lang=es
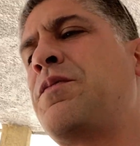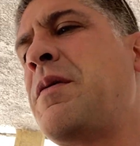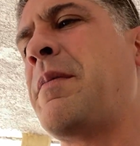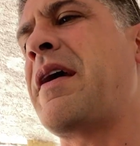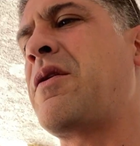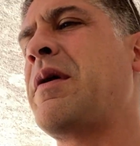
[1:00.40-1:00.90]

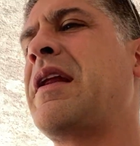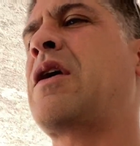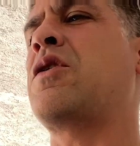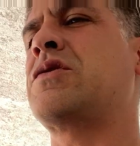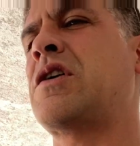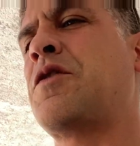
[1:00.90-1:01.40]
primero, ven a
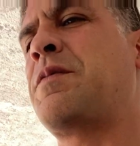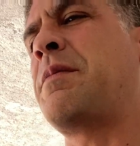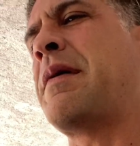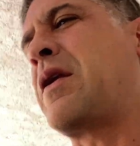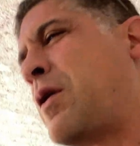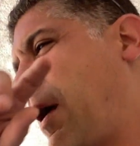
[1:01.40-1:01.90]
conocerlos
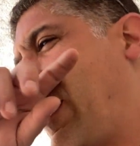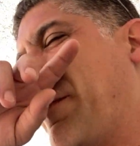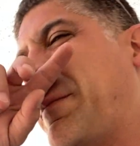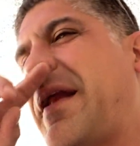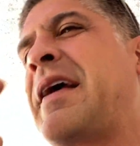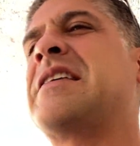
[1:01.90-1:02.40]
primero
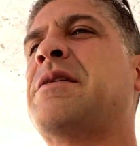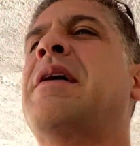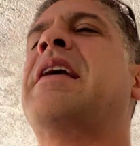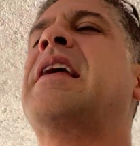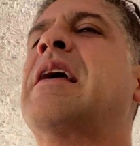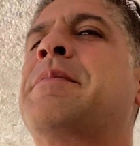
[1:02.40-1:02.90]
para que se
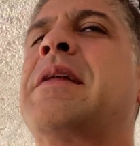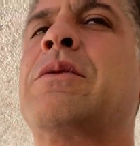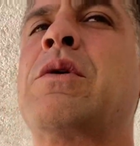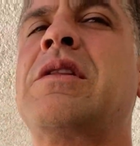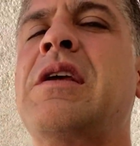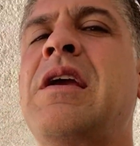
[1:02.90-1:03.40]
vayan
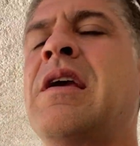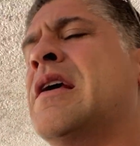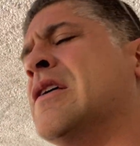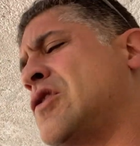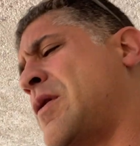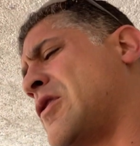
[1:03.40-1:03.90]
adaptando a ti,
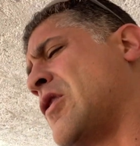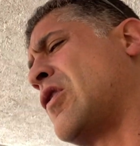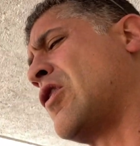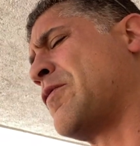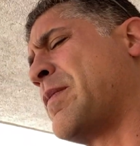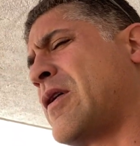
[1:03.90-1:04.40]
sobre todo
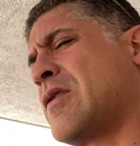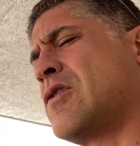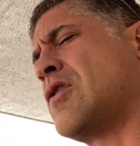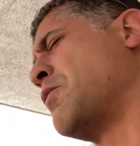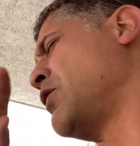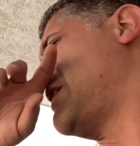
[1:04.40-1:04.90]
con los perros que
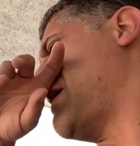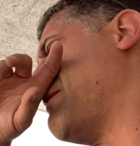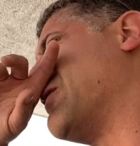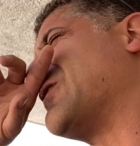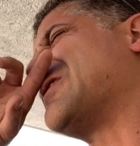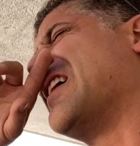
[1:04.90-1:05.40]
son muy
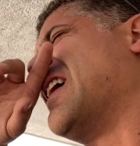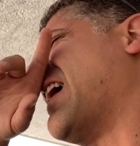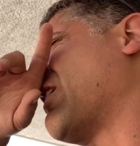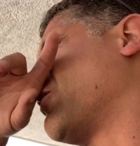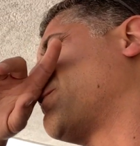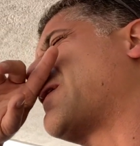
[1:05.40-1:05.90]
tímidos,
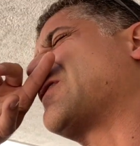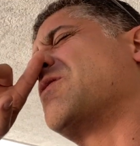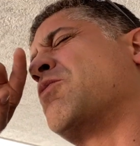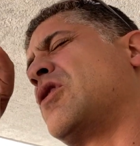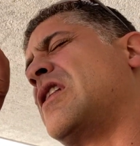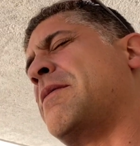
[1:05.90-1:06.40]
algunos perros son
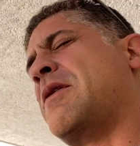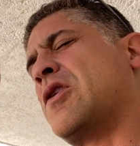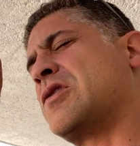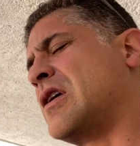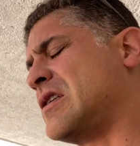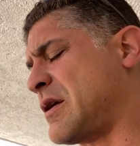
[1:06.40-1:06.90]
muy
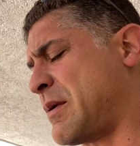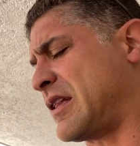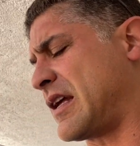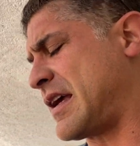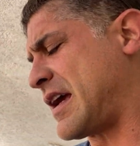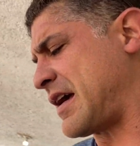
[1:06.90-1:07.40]
tímidos y se
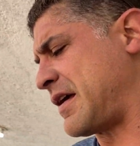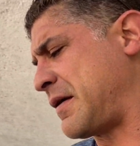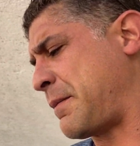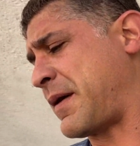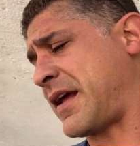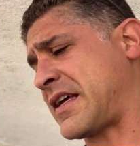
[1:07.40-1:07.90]
batalla
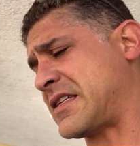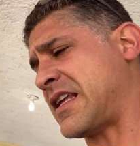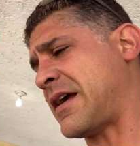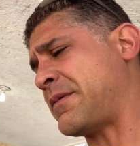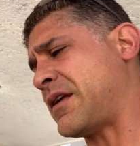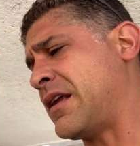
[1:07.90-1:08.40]
para que se
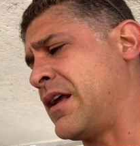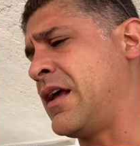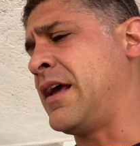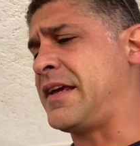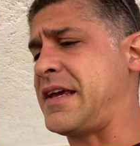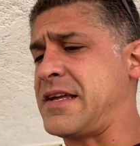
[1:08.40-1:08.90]
adapten
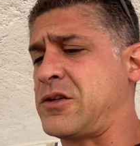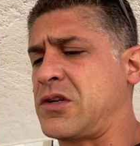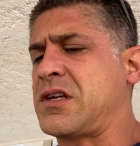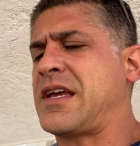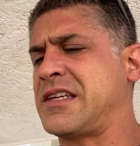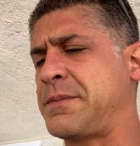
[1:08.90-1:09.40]
y
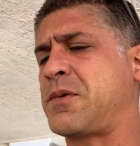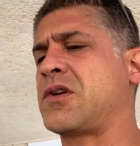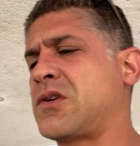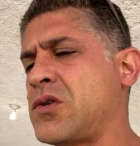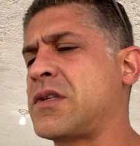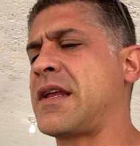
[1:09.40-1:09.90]
entonces ese
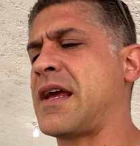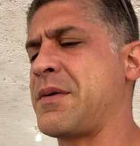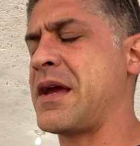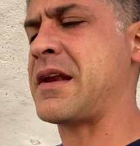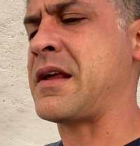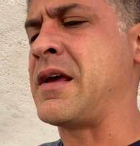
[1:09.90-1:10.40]
proceso estaría
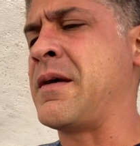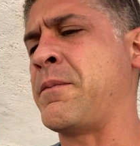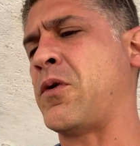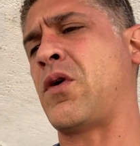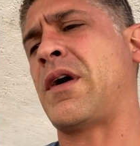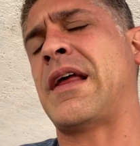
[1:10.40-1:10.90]
bien.
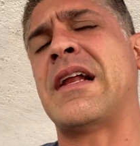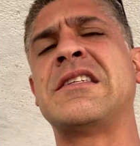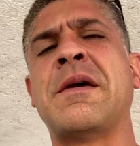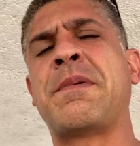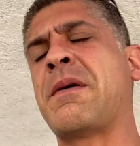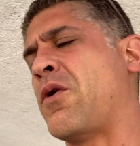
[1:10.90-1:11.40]
Por lo general
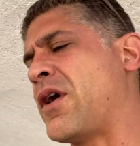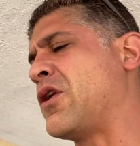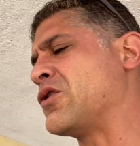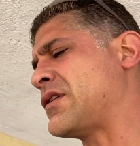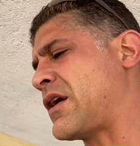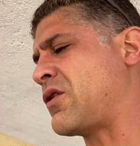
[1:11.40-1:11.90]
siempre voy y
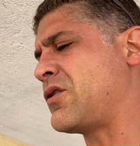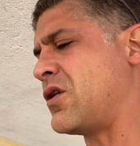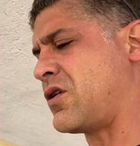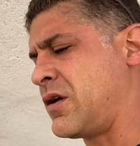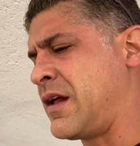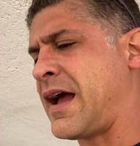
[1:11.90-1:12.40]
los dejo
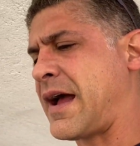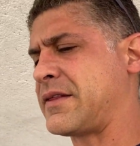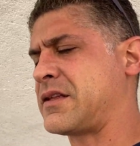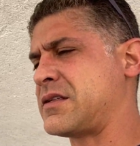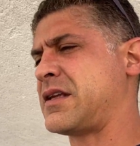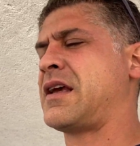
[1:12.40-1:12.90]
yo
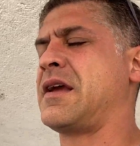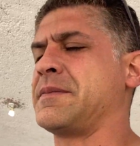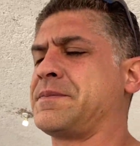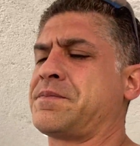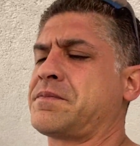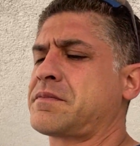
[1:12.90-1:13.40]
antes
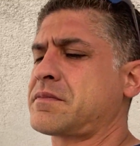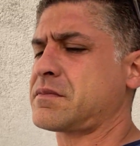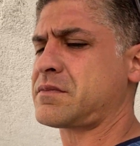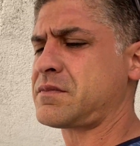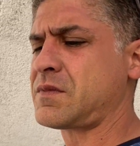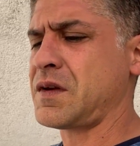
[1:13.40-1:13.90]
de,
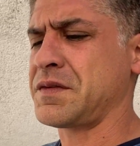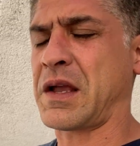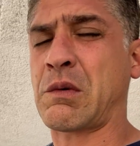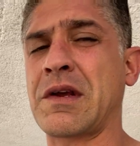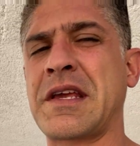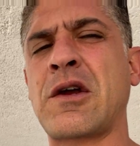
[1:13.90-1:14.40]
de
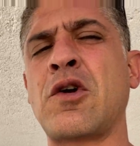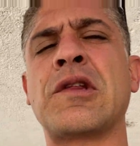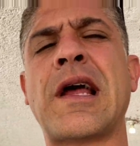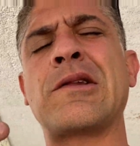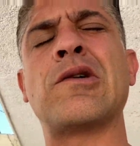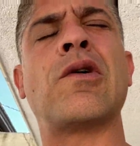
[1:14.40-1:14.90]
cualquier
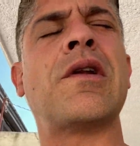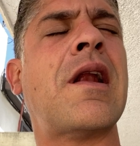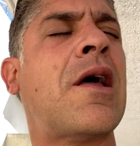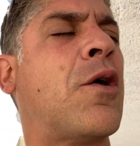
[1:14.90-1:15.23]
contacto con el